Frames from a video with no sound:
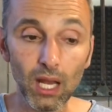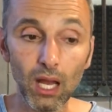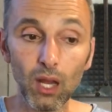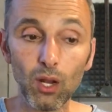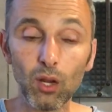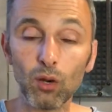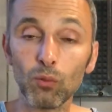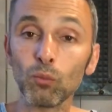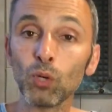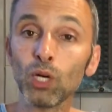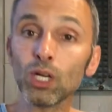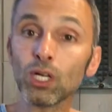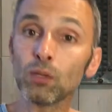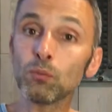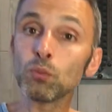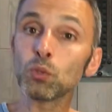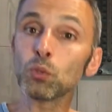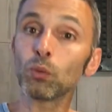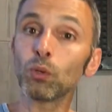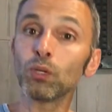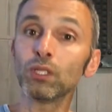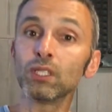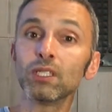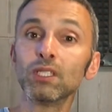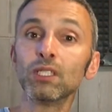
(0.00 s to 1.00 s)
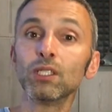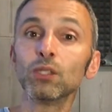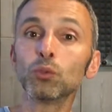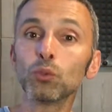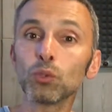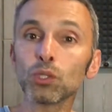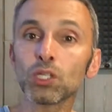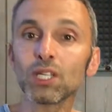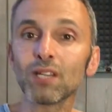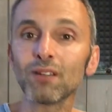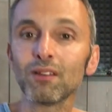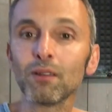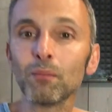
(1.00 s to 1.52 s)
Alors moi, comme je prenais des
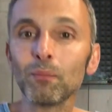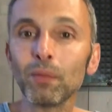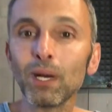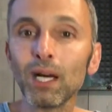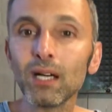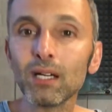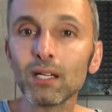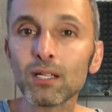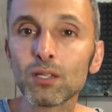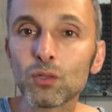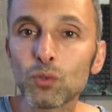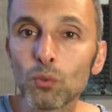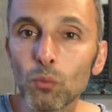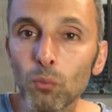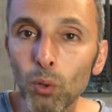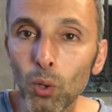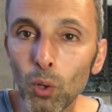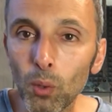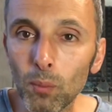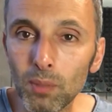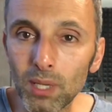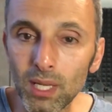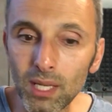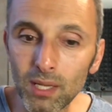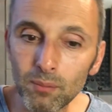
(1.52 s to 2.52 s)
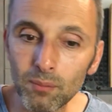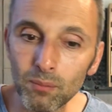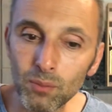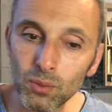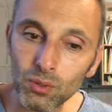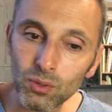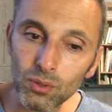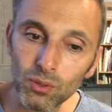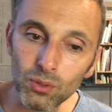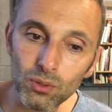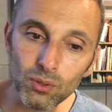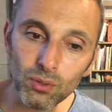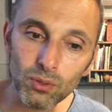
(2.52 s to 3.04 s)
cours, n'avais pas ce problème
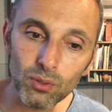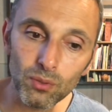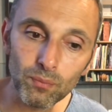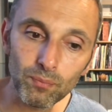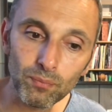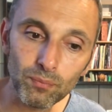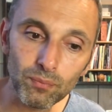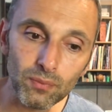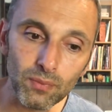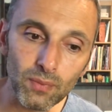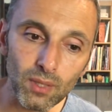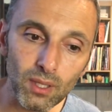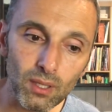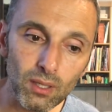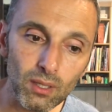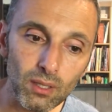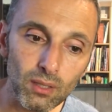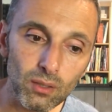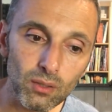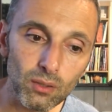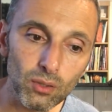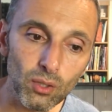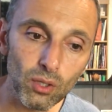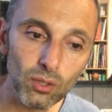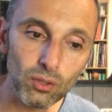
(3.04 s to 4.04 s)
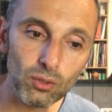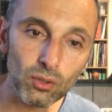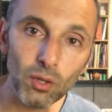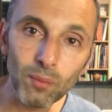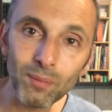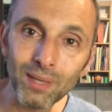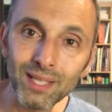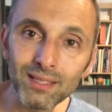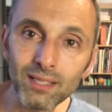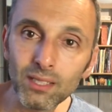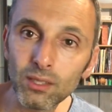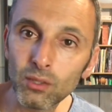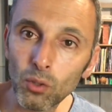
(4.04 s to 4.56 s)
euh, euh, dans, ma
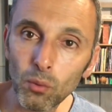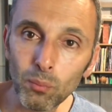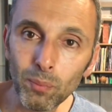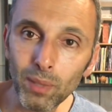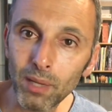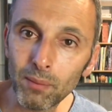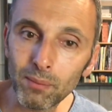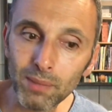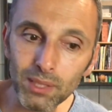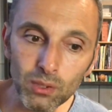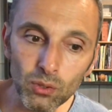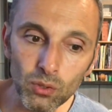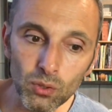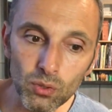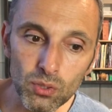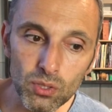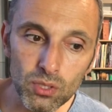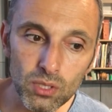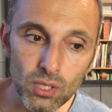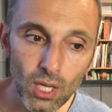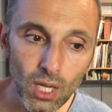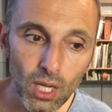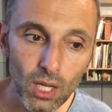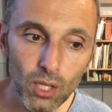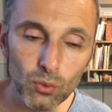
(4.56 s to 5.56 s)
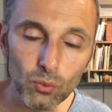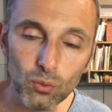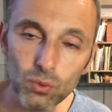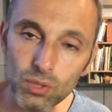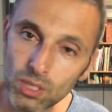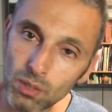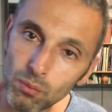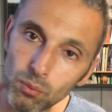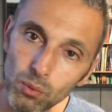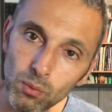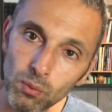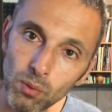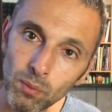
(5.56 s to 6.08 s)
tête en permanence, tout
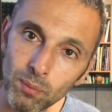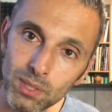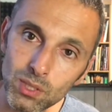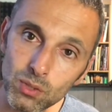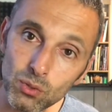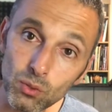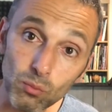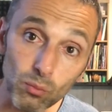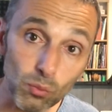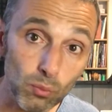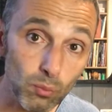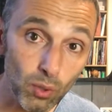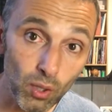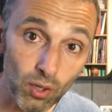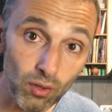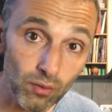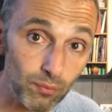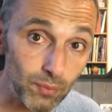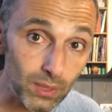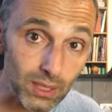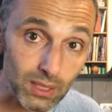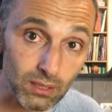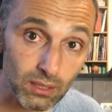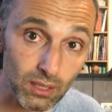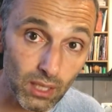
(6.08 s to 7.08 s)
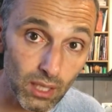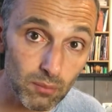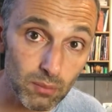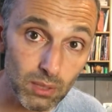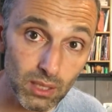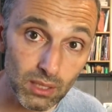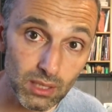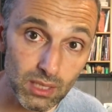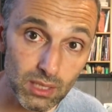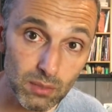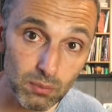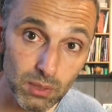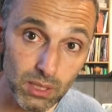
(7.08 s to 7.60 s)
simplement parce que mon prof m'a très bien
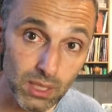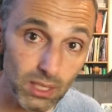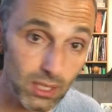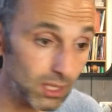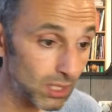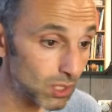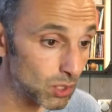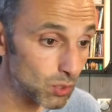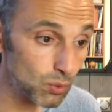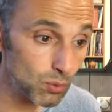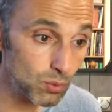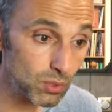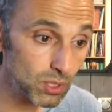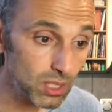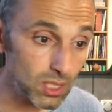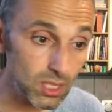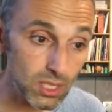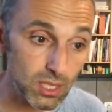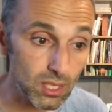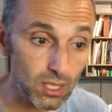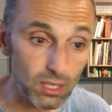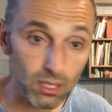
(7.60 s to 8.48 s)
expliqué quelque chose qui,